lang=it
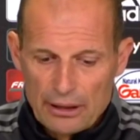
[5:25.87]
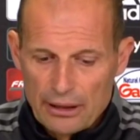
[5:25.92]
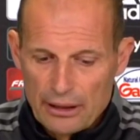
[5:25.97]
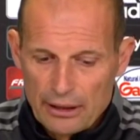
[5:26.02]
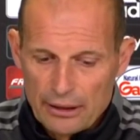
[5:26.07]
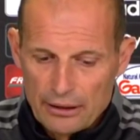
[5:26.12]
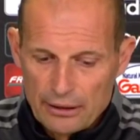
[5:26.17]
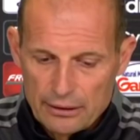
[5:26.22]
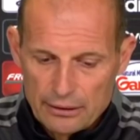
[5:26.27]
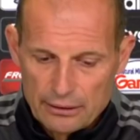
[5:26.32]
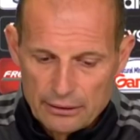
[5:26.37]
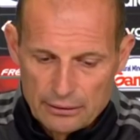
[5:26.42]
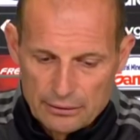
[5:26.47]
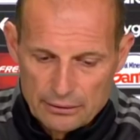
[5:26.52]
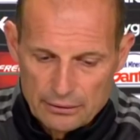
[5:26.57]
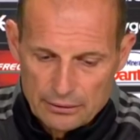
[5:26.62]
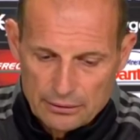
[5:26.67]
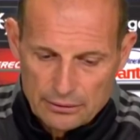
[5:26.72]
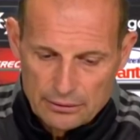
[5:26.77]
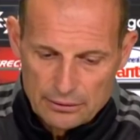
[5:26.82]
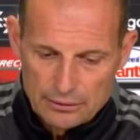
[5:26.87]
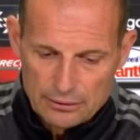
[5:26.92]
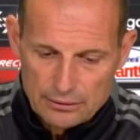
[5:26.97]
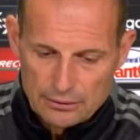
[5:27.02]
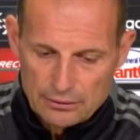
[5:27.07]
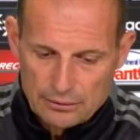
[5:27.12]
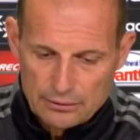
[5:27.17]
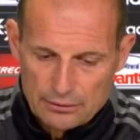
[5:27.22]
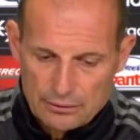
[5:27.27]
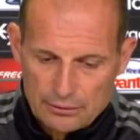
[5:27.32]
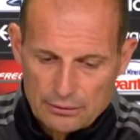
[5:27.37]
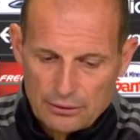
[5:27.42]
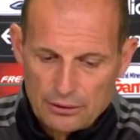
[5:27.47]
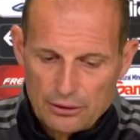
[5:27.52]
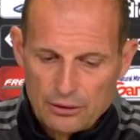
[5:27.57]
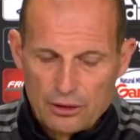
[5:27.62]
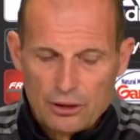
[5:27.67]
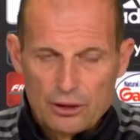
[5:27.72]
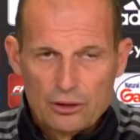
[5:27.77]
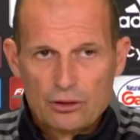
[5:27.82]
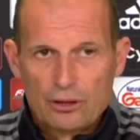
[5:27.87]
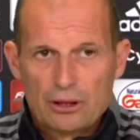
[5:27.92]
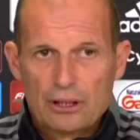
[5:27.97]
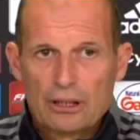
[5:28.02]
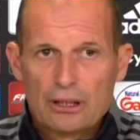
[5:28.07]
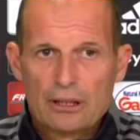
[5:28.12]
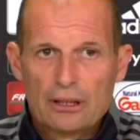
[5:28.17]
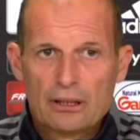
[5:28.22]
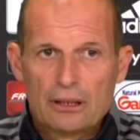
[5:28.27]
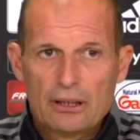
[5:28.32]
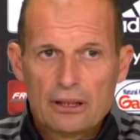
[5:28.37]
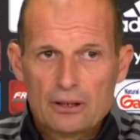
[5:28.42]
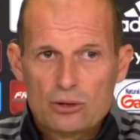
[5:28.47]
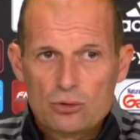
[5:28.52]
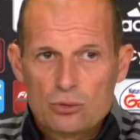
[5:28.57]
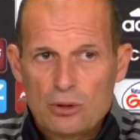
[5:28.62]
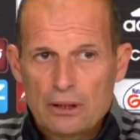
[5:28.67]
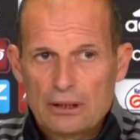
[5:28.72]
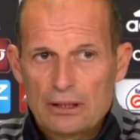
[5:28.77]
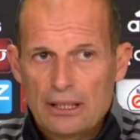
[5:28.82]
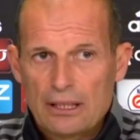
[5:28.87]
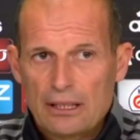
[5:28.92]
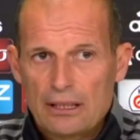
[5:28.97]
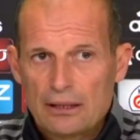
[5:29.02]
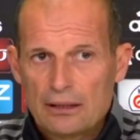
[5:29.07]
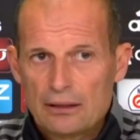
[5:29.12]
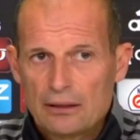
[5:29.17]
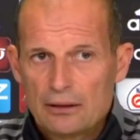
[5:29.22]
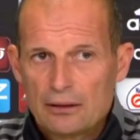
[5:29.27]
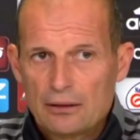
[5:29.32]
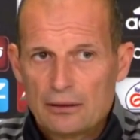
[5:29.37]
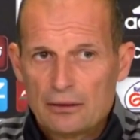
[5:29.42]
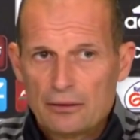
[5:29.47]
Eh, io credo che la squadra